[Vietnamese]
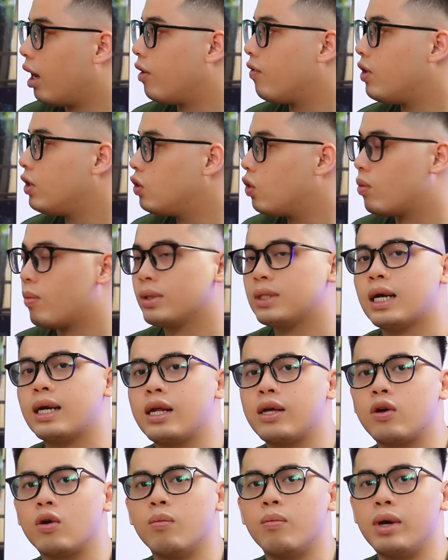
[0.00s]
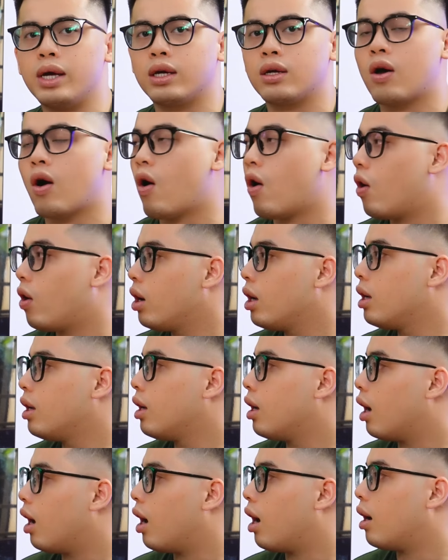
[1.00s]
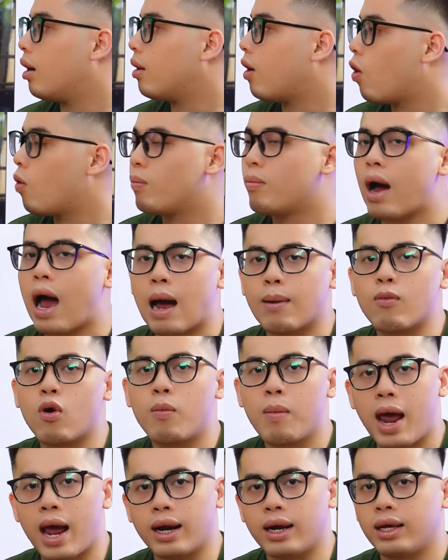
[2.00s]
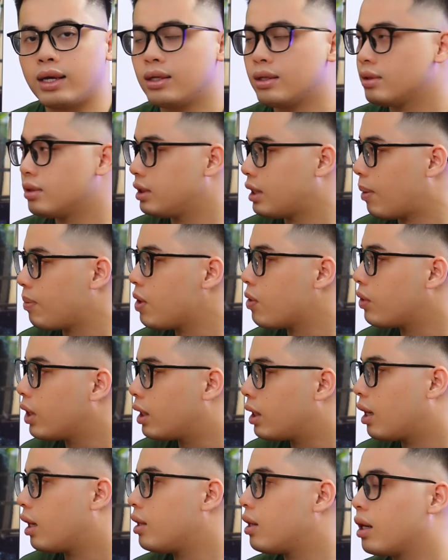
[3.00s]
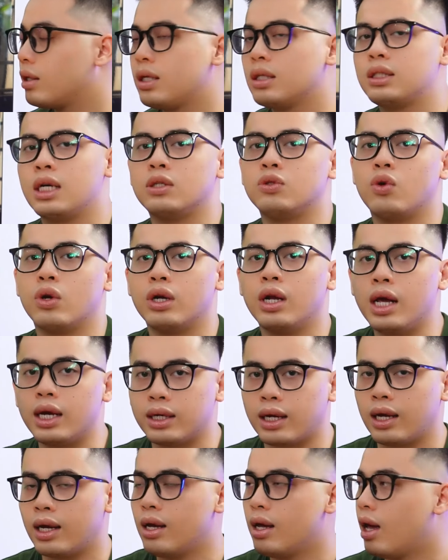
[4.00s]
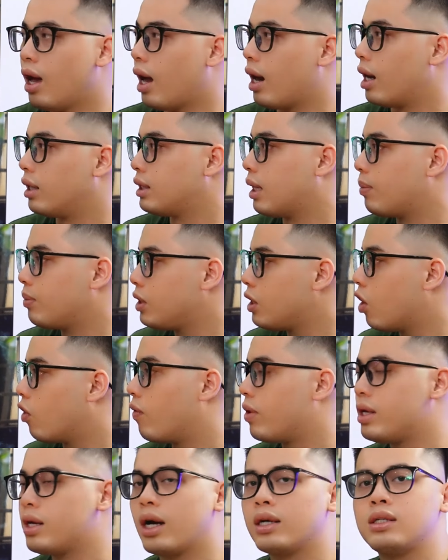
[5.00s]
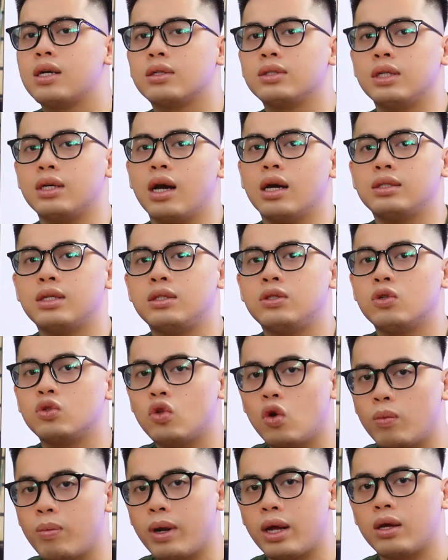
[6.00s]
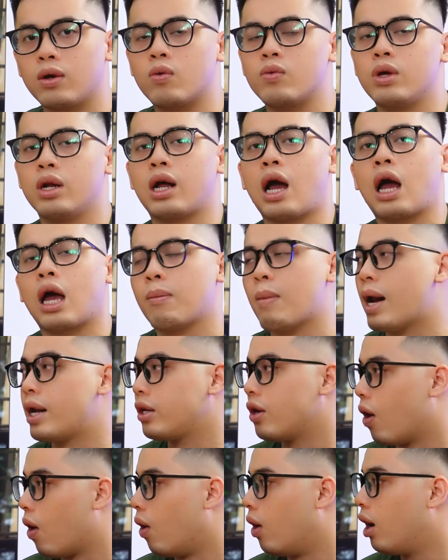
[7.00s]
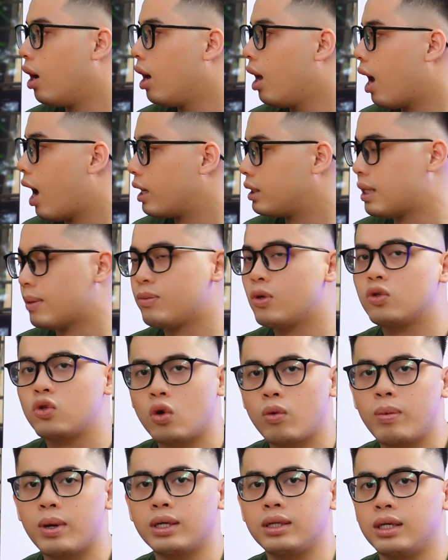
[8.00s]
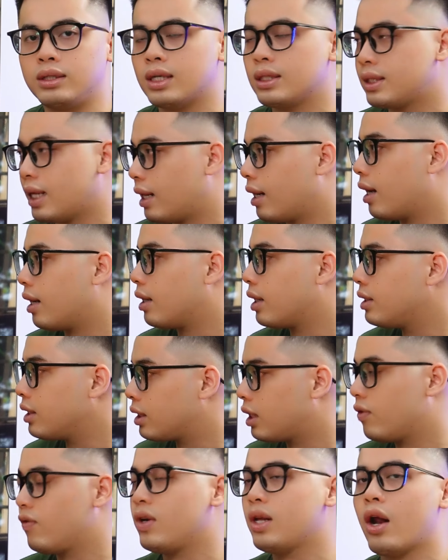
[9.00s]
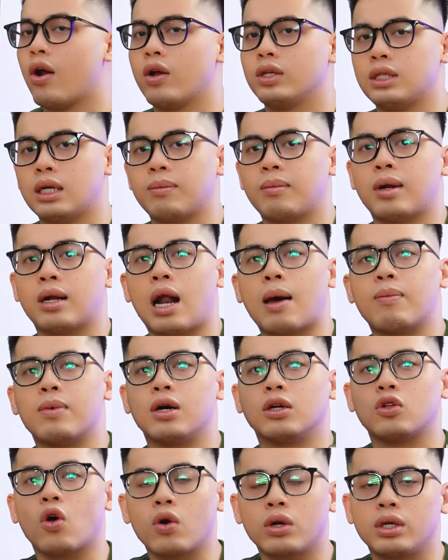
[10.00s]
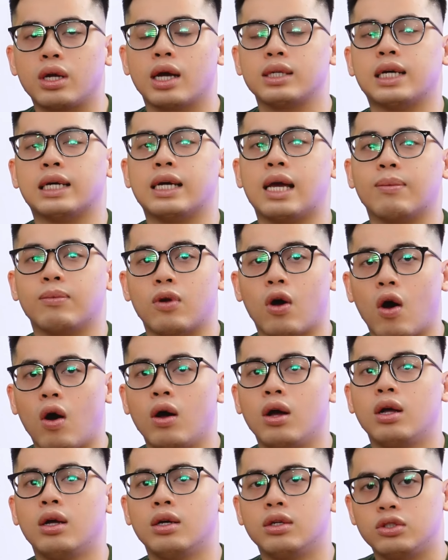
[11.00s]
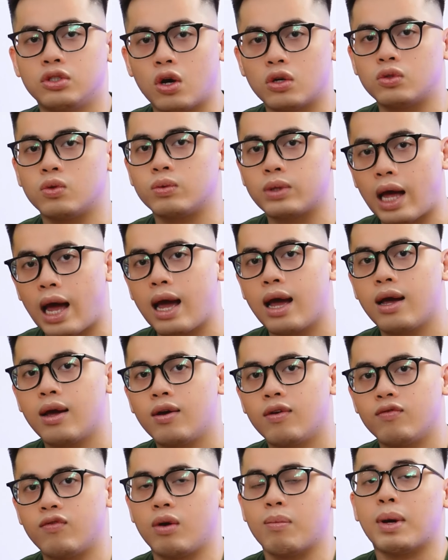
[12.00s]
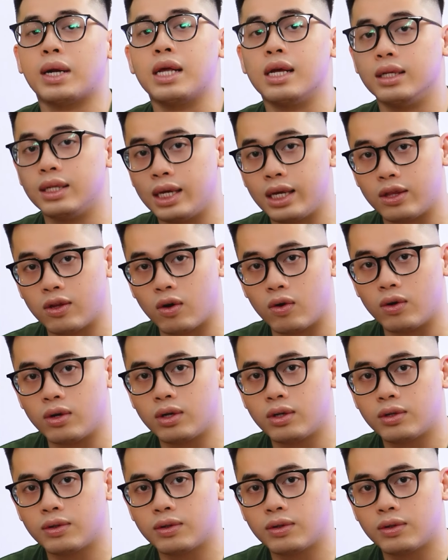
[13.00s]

Đấy, ví dụ mà gia đình của mình có à, ông bà bố mẹ này xem nhiều nhất là những chương trình truyền hình này hay là xem nhiều về những cái chương trình ở trên YouTube ấy, cũng như là các cái bạn nhỏ hay xem YouTube ấy, thì chắc chắn là cái chiếc TV này nó sẽ đáp ứng tốt những cái trải nghiệm đó cho chúng ta về mặt hiển thị rồi.